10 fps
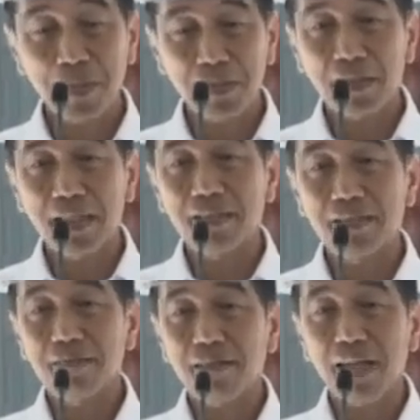Ini
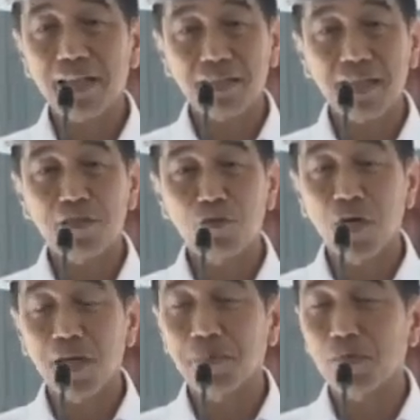penting
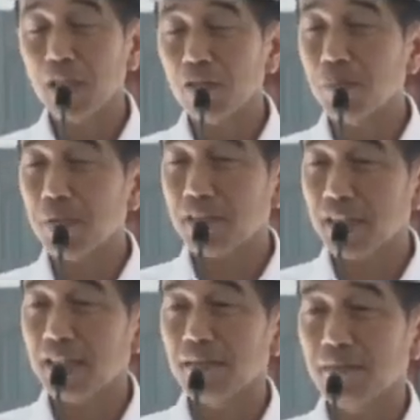karena 21
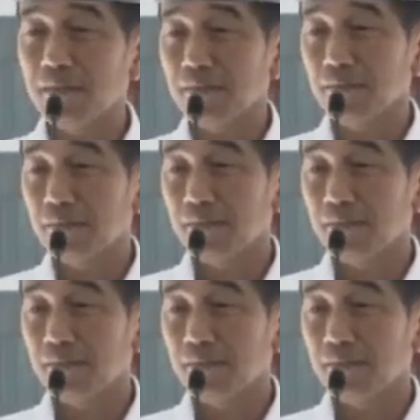persen